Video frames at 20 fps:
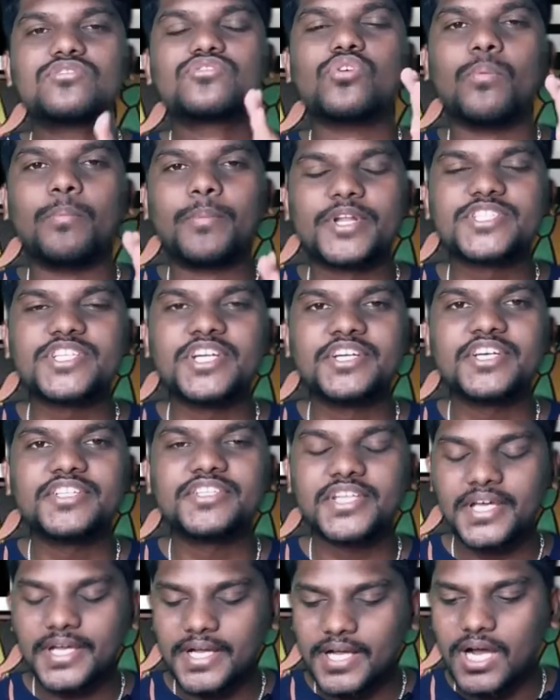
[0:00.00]
సో ప్రజెంట్
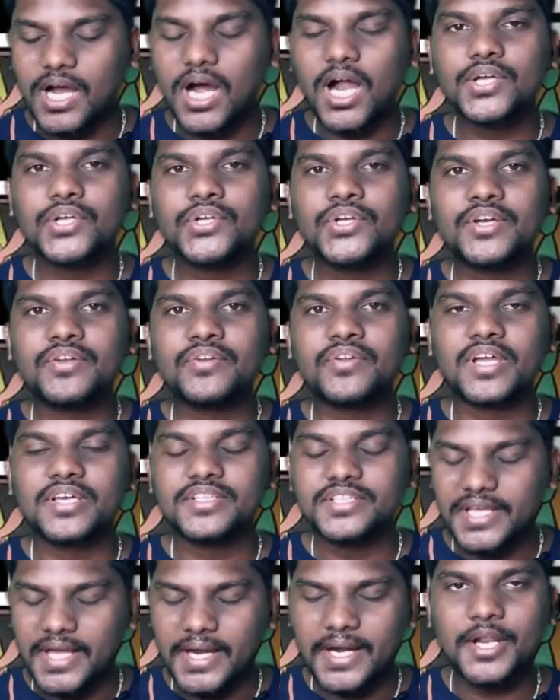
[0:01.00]
అయితే కార్టూన్ నెట్వర్క్
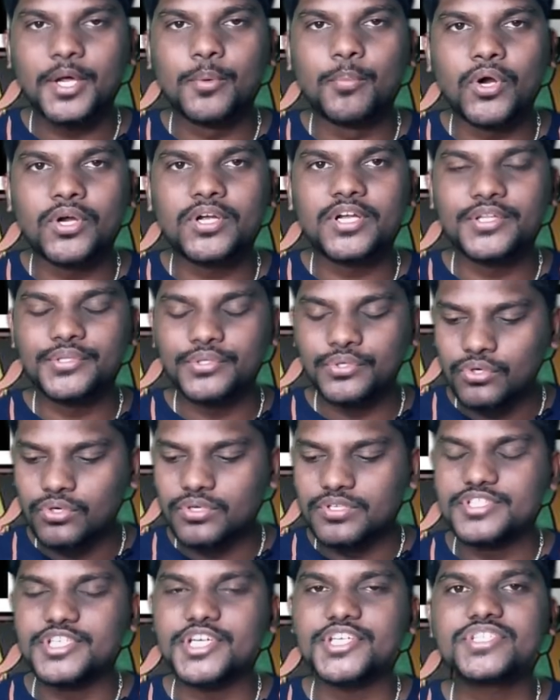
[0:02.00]
అయితే ఎక్కడికి పోవట్లేదు
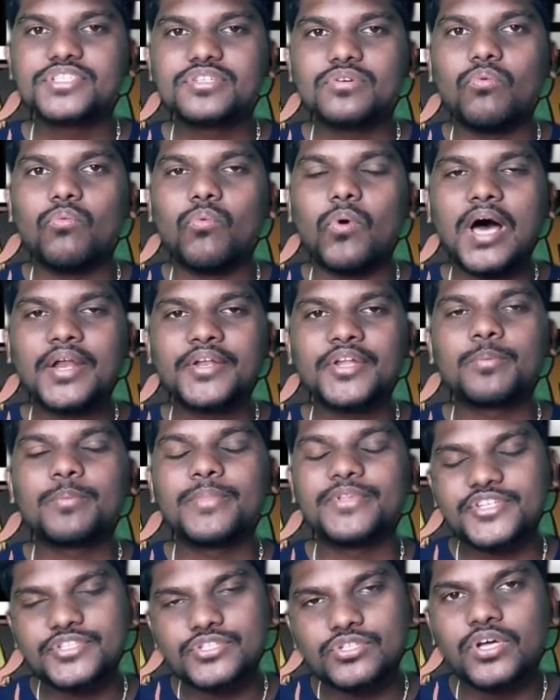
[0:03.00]
జస్ట్ వార్నర్
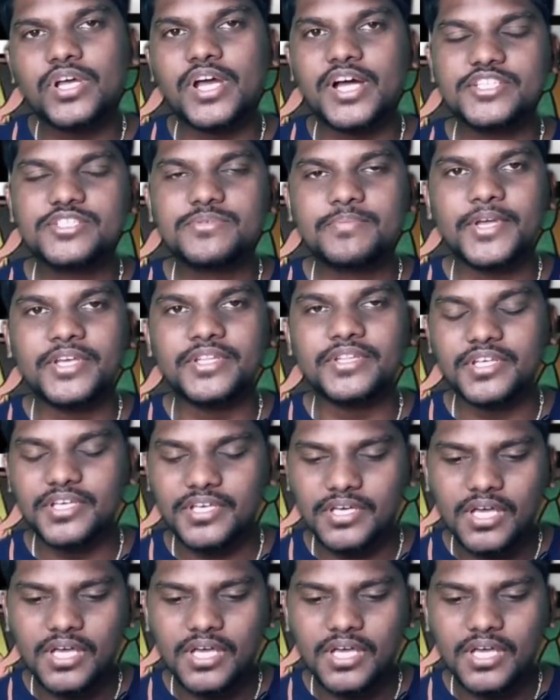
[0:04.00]
బ్రదర్స్లో కలిసిపోయింది